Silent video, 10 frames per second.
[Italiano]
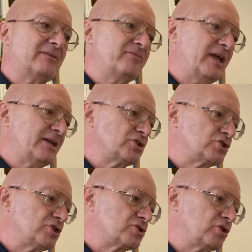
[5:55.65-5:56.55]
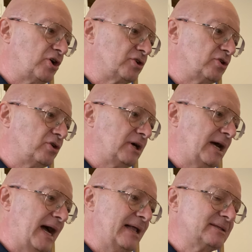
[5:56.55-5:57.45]
invece ci sono
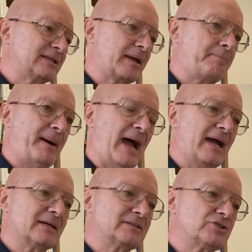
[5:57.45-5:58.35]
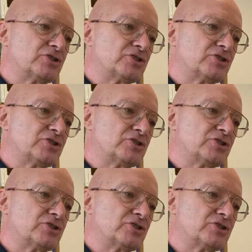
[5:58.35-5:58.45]
altre parti,